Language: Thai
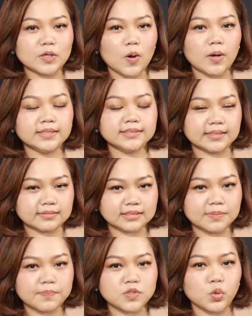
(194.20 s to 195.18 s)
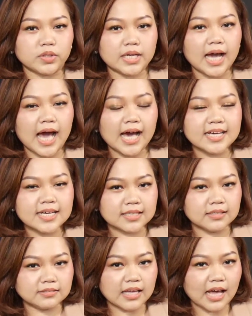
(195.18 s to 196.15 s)
1,570 จุดนะคะ
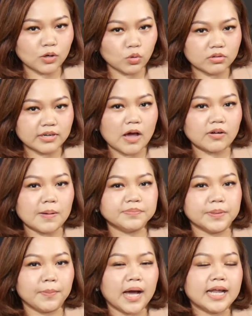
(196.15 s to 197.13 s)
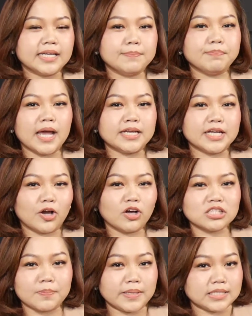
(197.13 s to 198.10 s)
คือถ้าหลุดแนวรับสำคัญนี้ไปเนี่ยก็
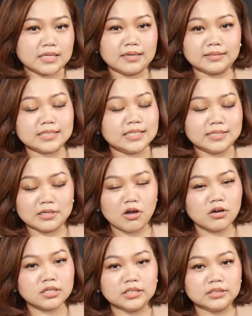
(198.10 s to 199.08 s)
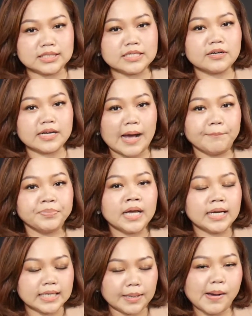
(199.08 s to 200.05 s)
จะไปเจออีกทีนึงก็คือที่ระดับ
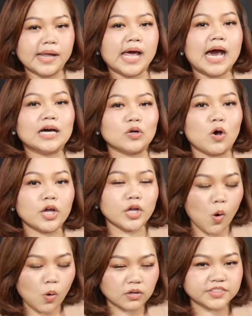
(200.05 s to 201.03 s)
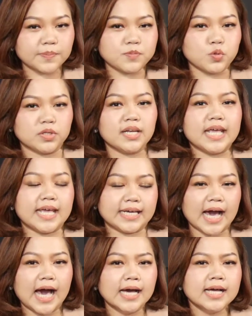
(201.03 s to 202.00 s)
1,560 จุดนั่นเอง
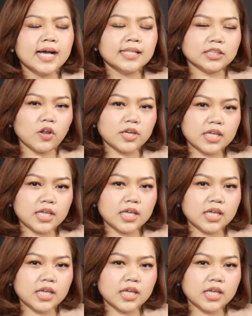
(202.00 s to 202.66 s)
ค่ะ ตอนนี้